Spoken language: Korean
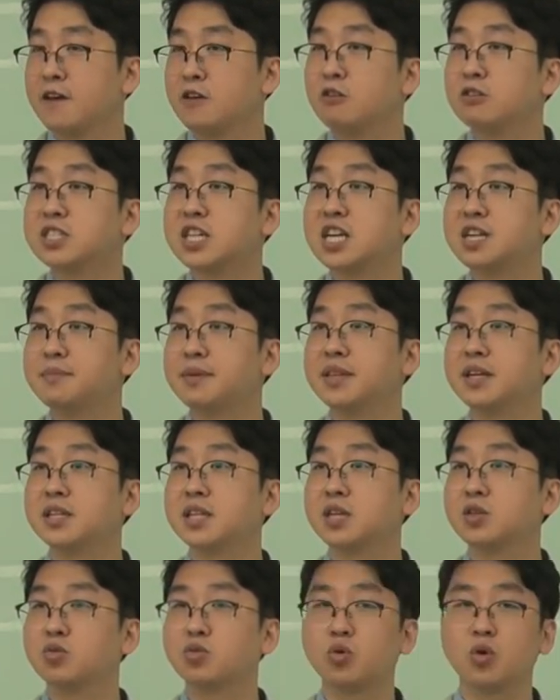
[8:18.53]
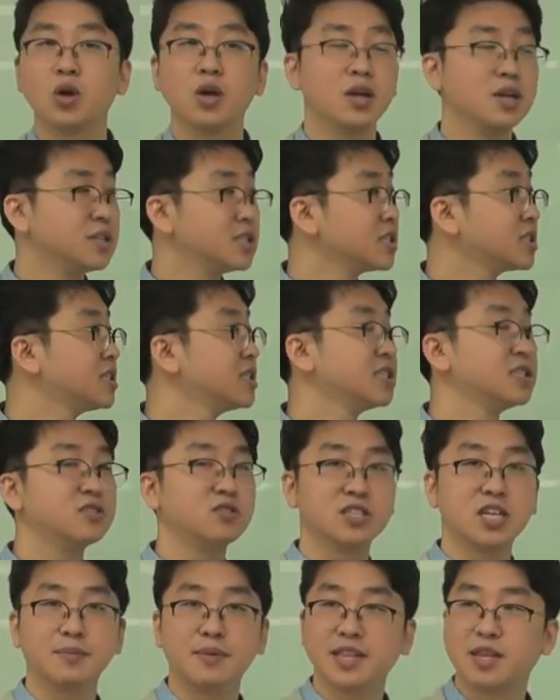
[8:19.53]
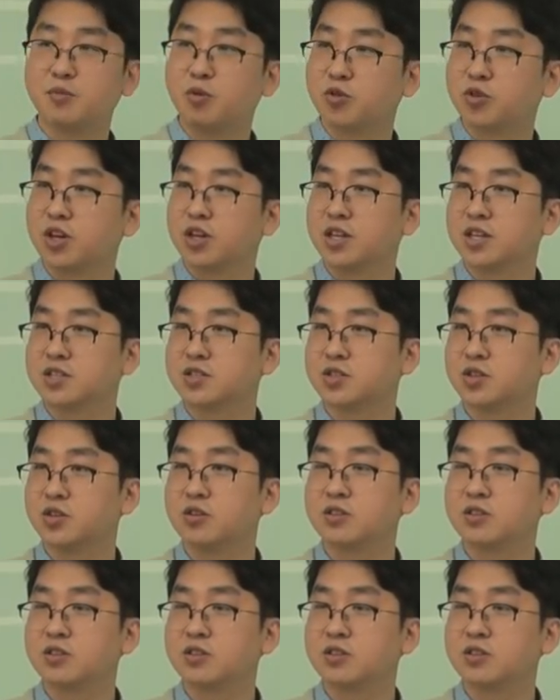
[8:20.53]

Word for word: 여자를 만날 때도 식신 있는 여자를 만나면 어떻게 되겠어요?